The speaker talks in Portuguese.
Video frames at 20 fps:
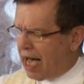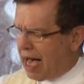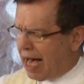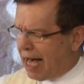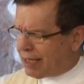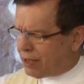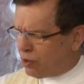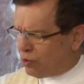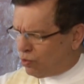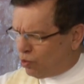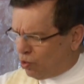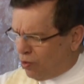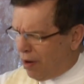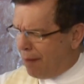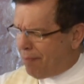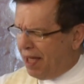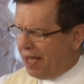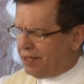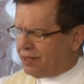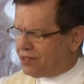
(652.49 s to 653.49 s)
a tua
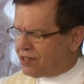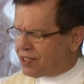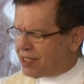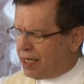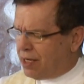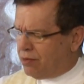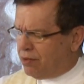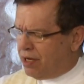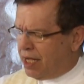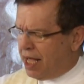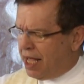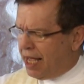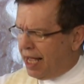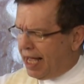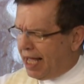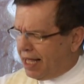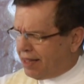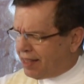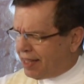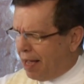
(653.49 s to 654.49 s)
bênção
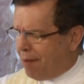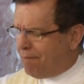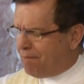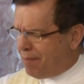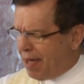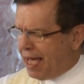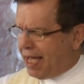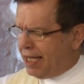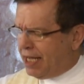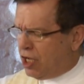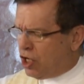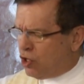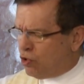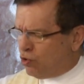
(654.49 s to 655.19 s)
e também